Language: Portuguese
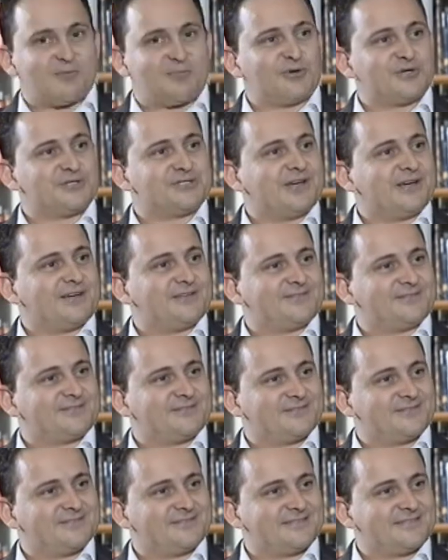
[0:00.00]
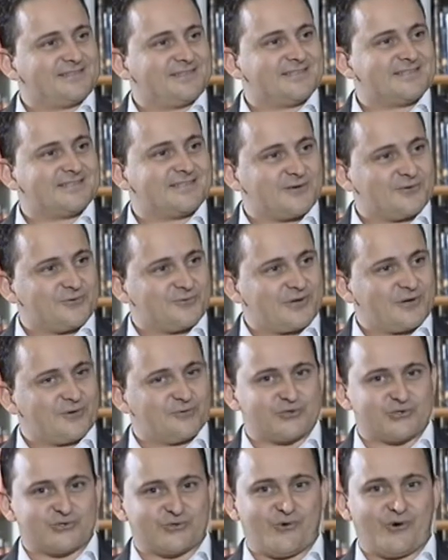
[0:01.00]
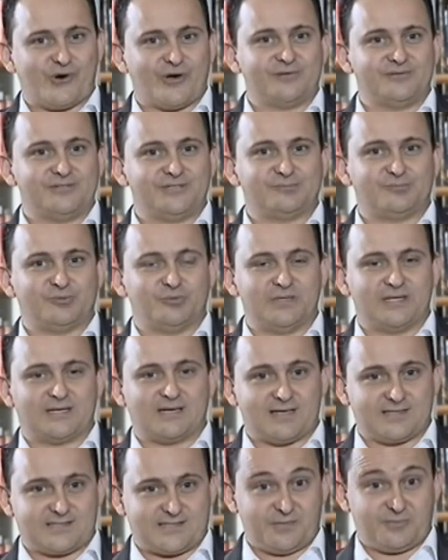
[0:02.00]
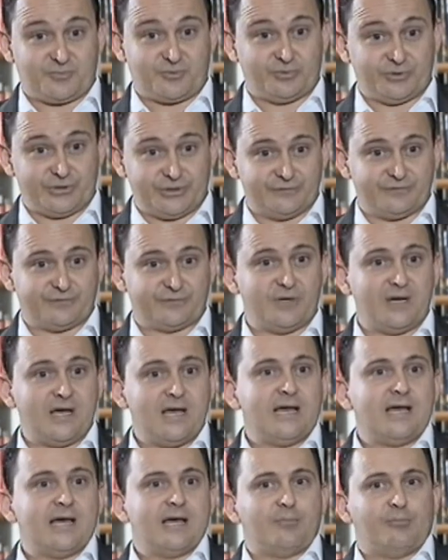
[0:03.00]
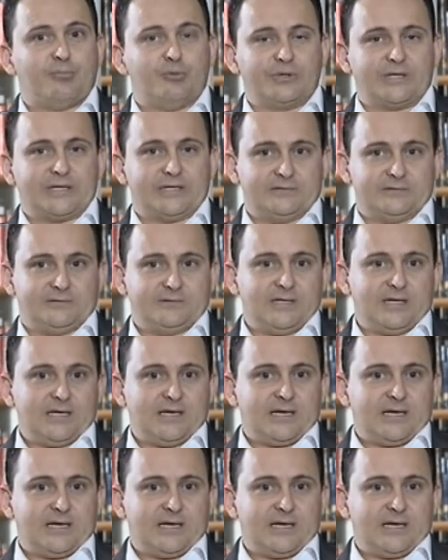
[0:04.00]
é o projeto, esse é o, é o sonho de publicar sempre um livro por ano.